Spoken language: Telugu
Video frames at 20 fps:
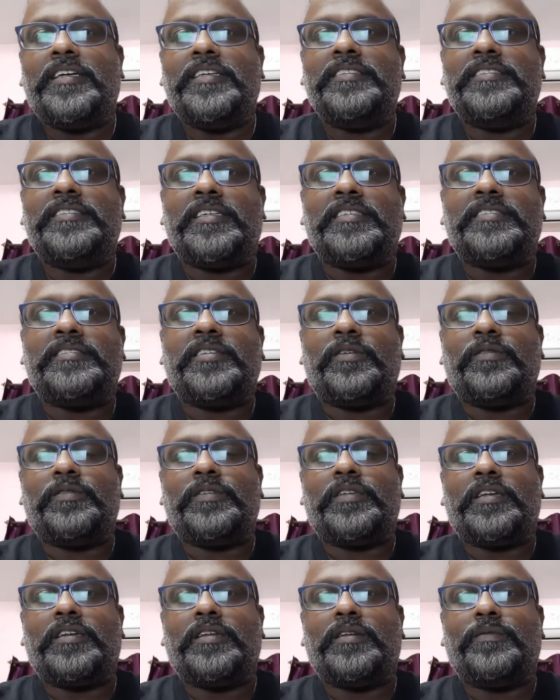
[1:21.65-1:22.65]
ఇది చేస్తూ
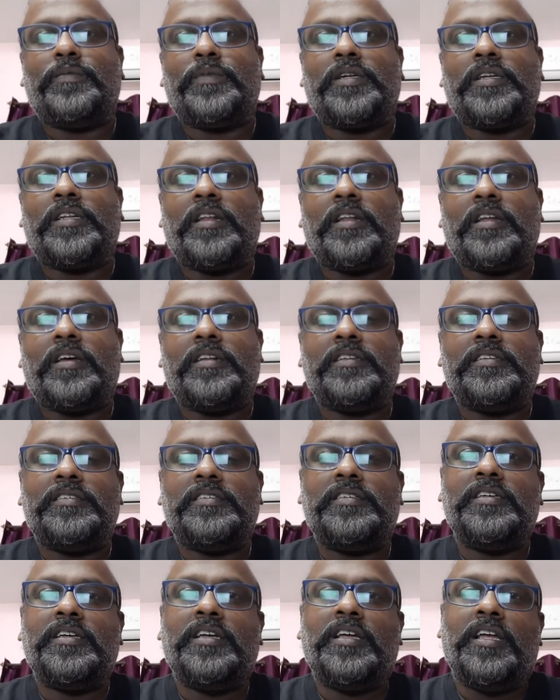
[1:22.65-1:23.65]
ఉంటాడు అనమాట లాన్
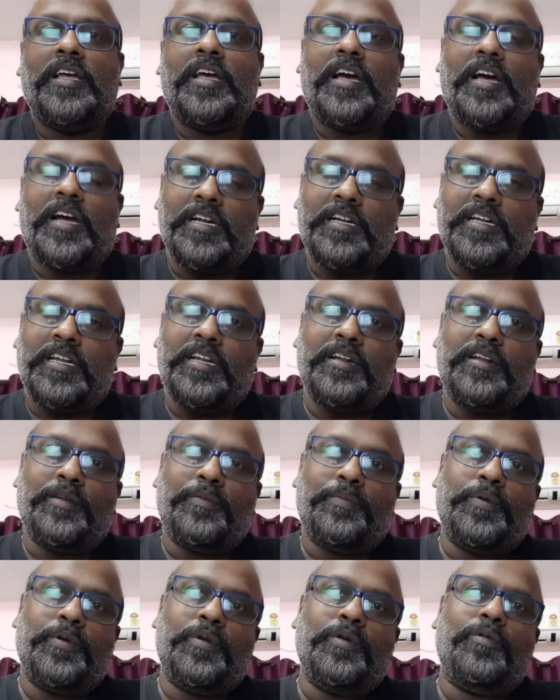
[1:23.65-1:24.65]

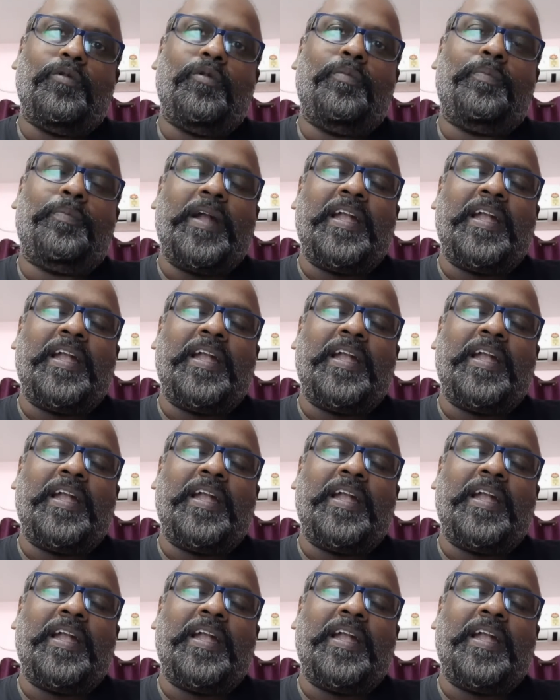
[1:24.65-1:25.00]
అట్లాంటప్పుడు ఓ